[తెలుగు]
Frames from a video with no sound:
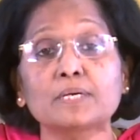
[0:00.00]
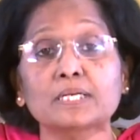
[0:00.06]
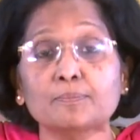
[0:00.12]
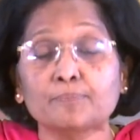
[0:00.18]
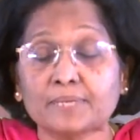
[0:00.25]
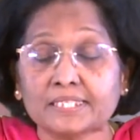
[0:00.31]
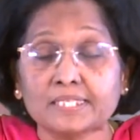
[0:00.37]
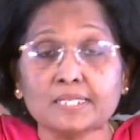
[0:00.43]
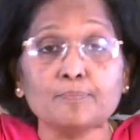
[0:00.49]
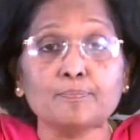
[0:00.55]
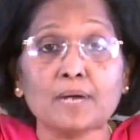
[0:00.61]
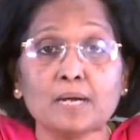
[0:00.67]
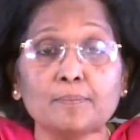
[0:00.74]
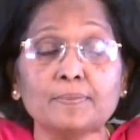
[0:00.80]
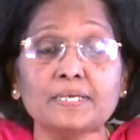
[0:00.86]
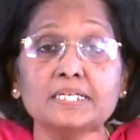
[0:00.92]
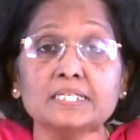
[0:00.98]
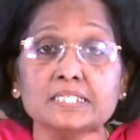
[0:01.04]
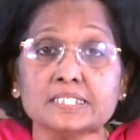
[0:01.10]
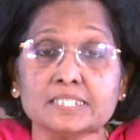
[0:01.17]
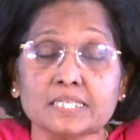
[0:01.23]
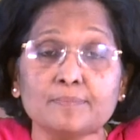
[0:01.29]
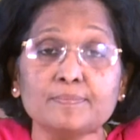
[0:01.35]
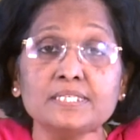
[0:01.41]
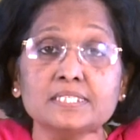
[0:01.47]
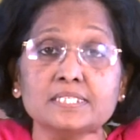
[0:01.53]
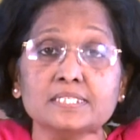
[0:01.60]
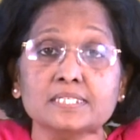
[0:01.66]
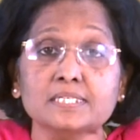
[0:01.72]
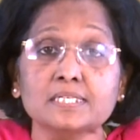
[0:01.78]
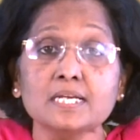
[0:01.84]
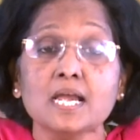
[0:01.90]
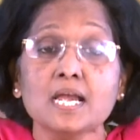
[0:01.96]
మన ప్రతి పాపాన్ని
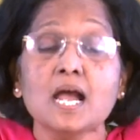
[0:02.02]
క్షమించి